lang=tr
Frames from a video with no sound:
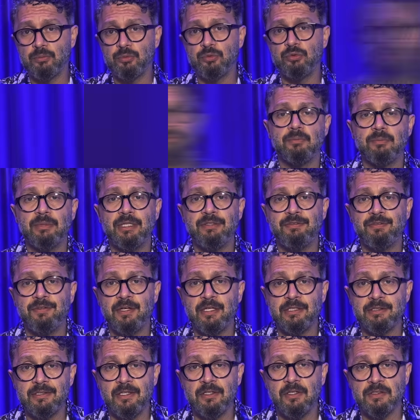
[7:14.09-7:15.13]
bu
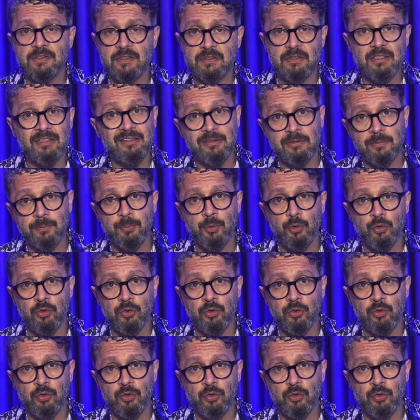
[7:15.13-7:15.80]
beyefendi aslında tıp